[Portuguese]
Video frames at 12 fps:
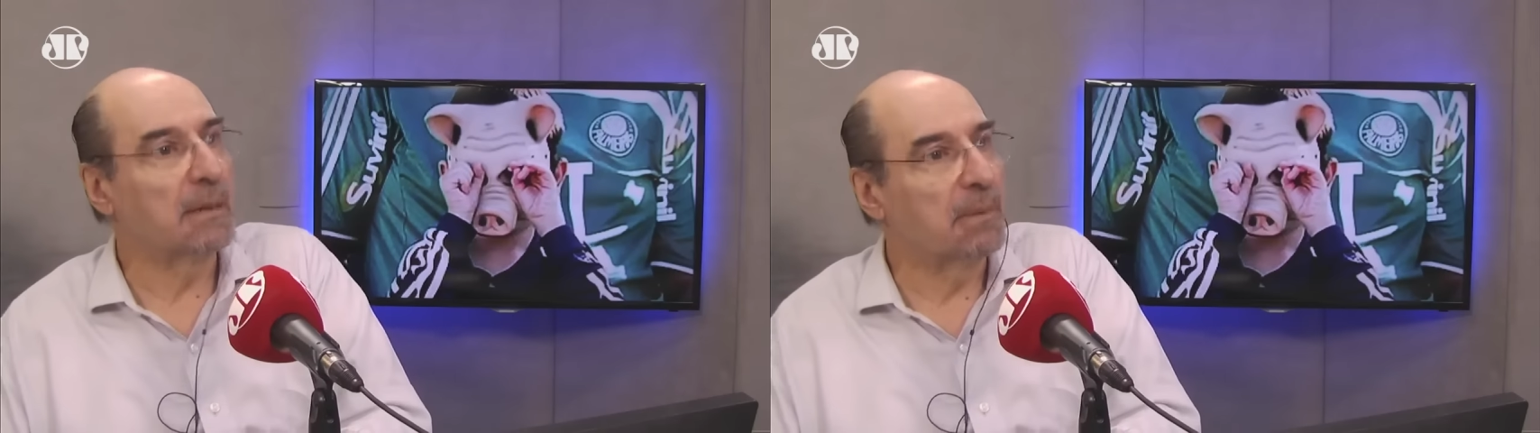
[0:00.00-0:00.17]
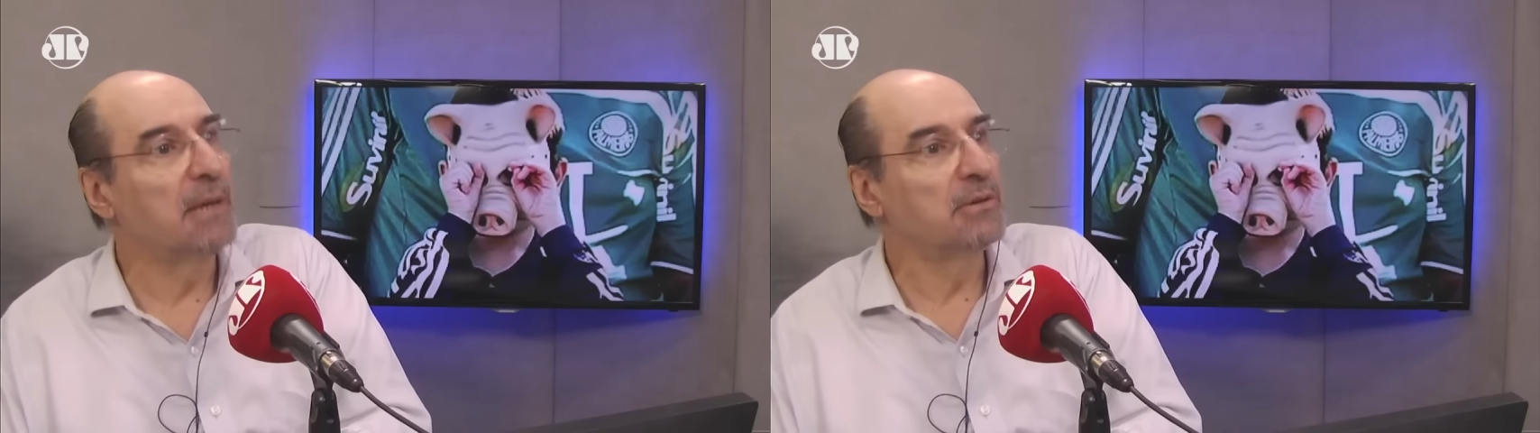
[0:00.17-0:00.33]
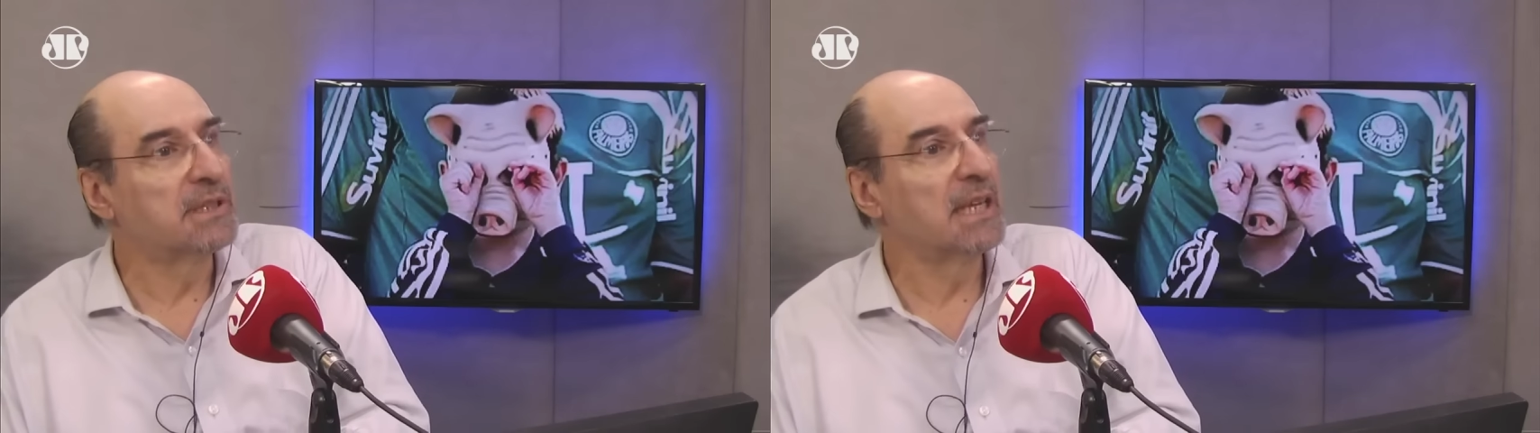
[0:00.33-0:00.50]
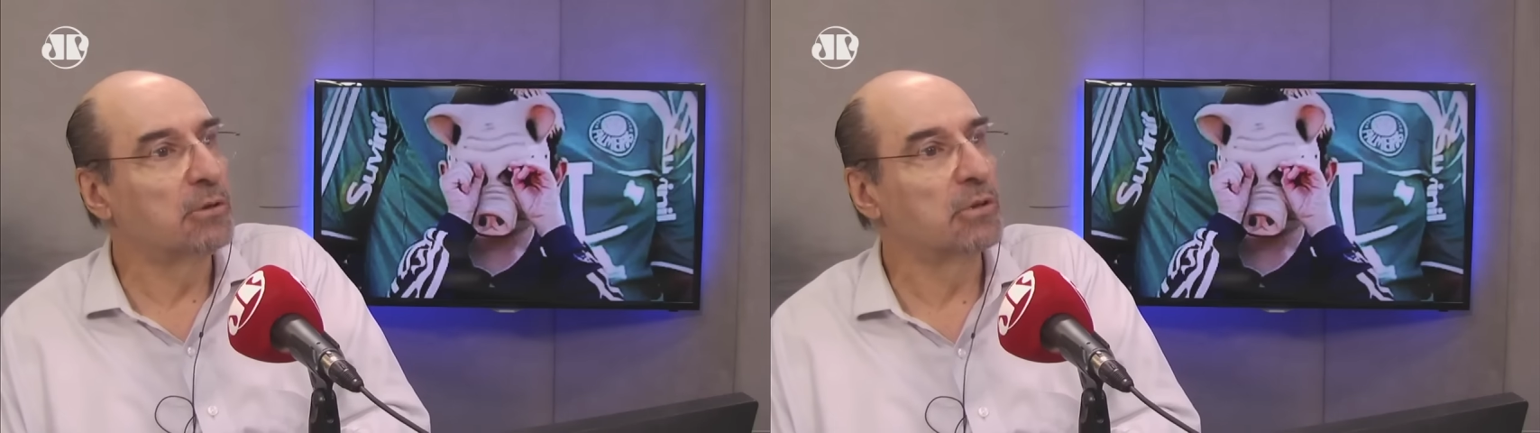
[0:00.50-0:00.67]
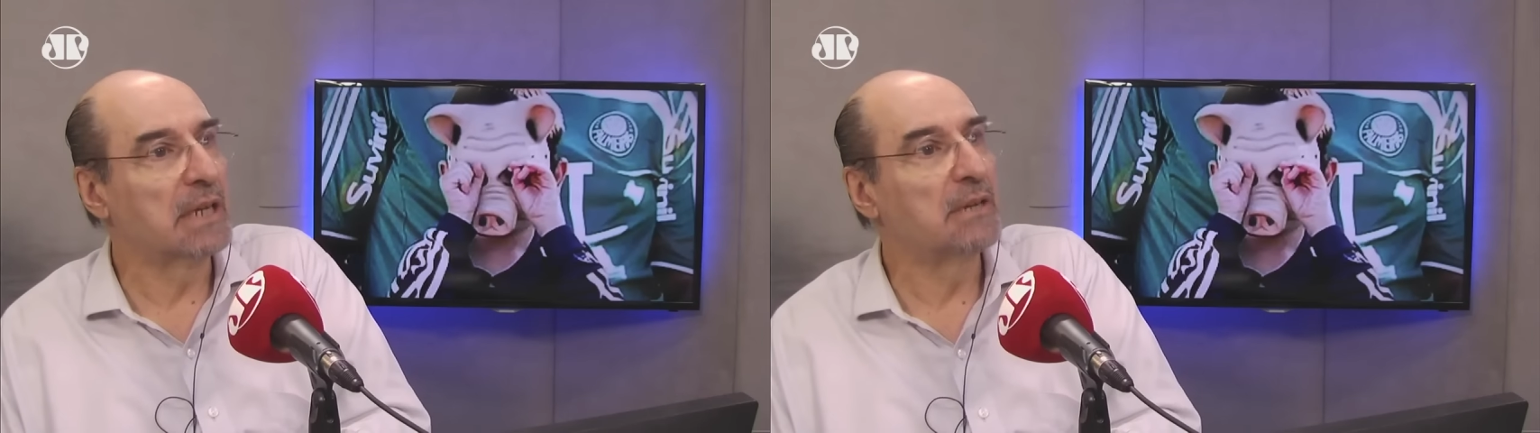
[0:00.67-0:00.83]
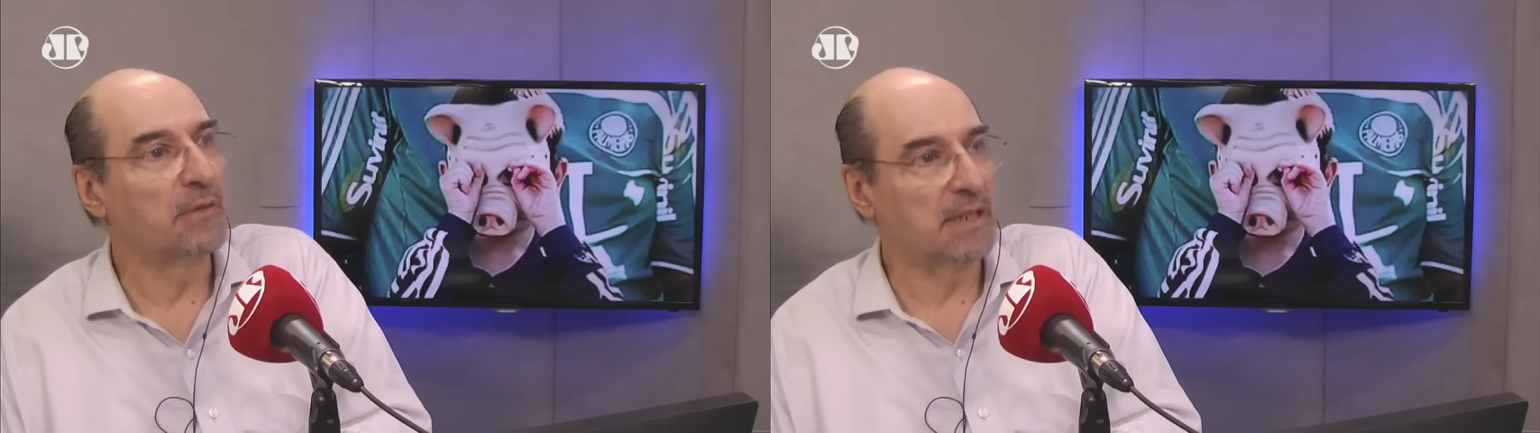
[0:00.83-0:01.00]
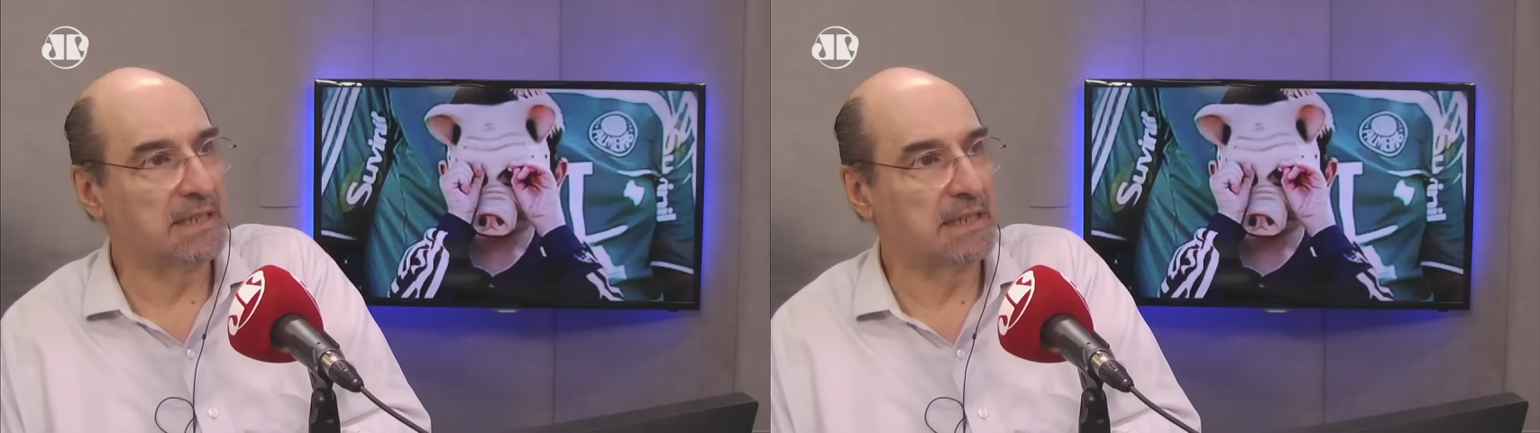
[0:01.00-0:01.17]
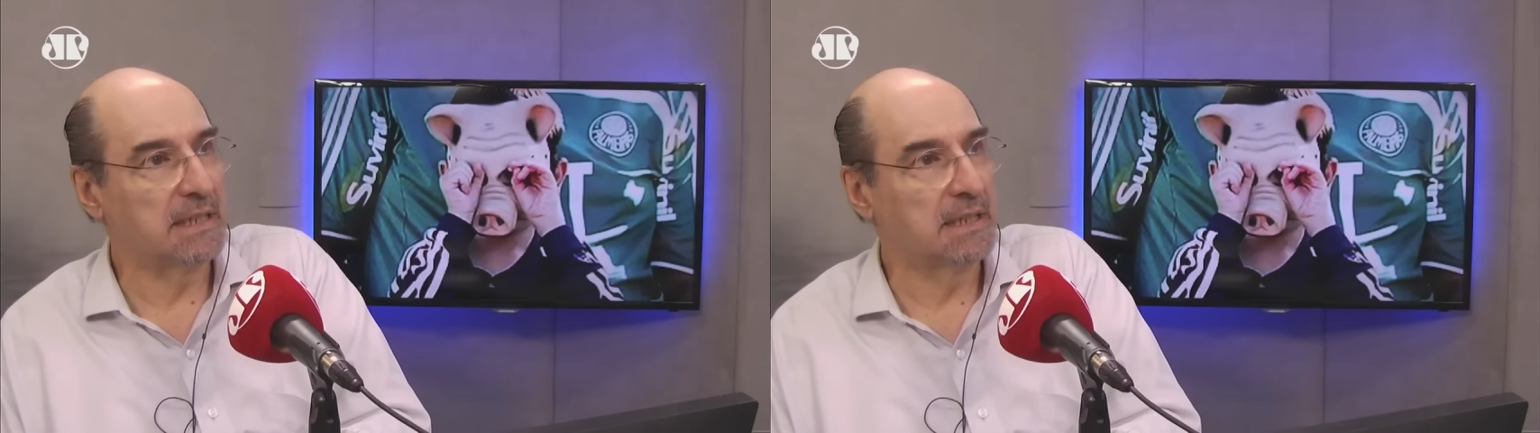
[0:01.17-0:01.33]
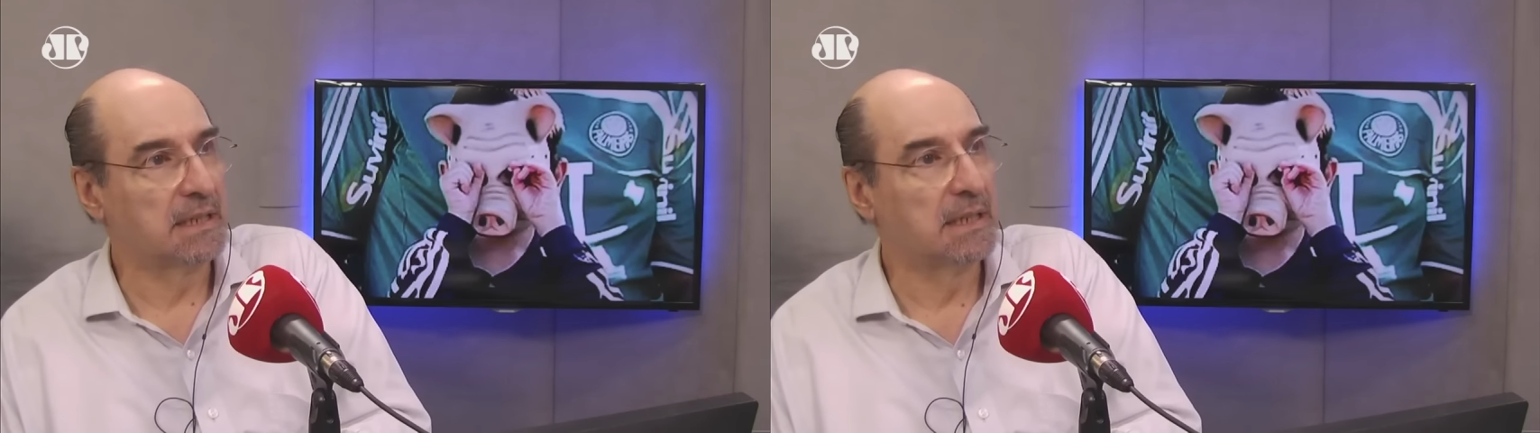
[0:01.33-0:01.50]
no trabalho anterior que ele
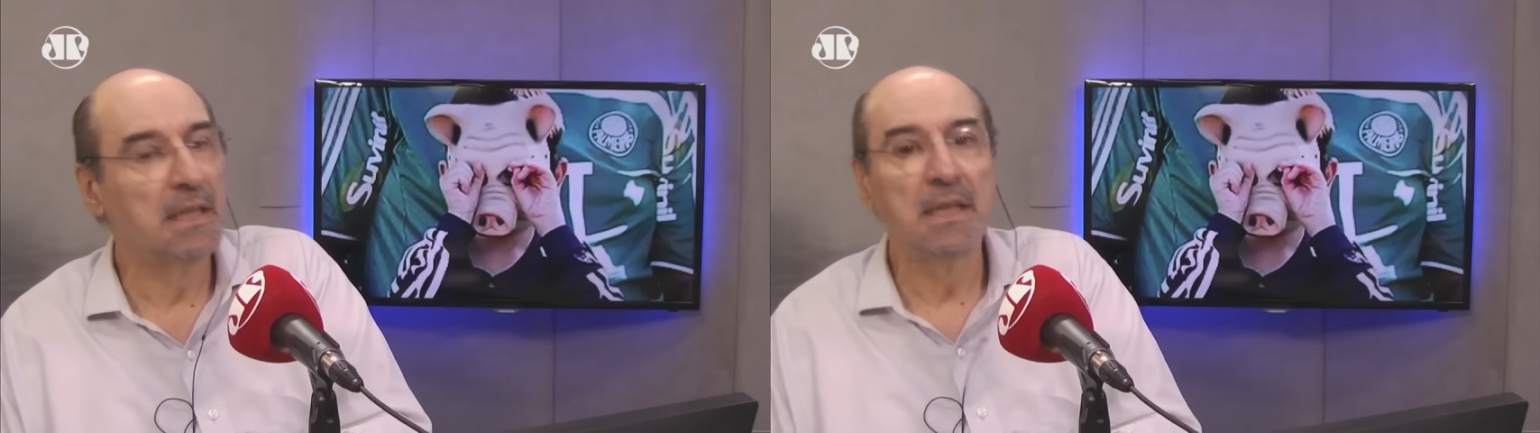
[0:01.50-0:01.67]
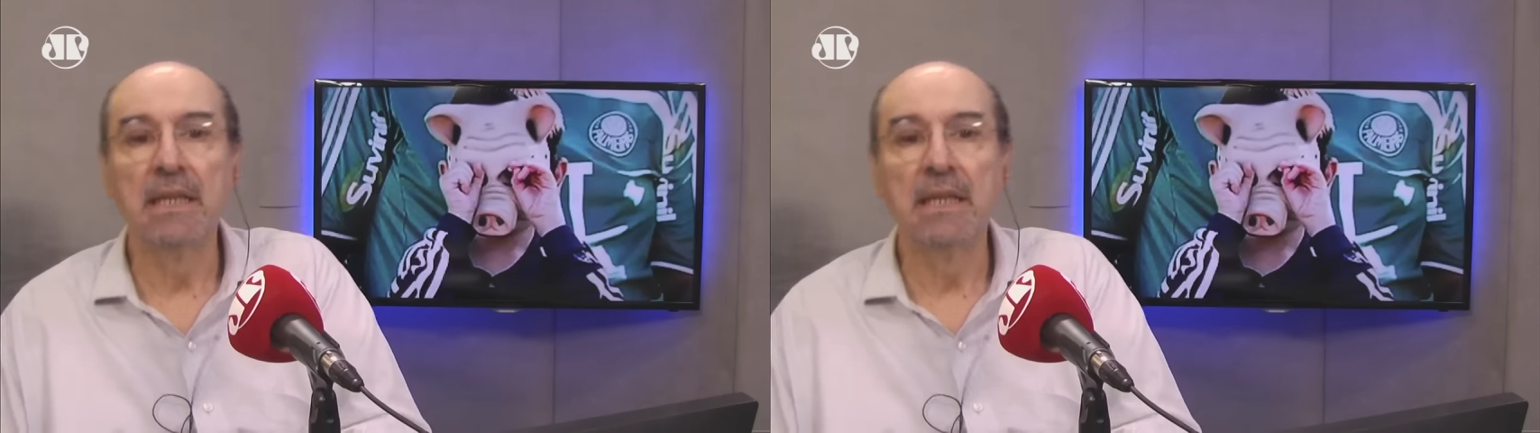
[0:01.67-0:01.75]
fazia.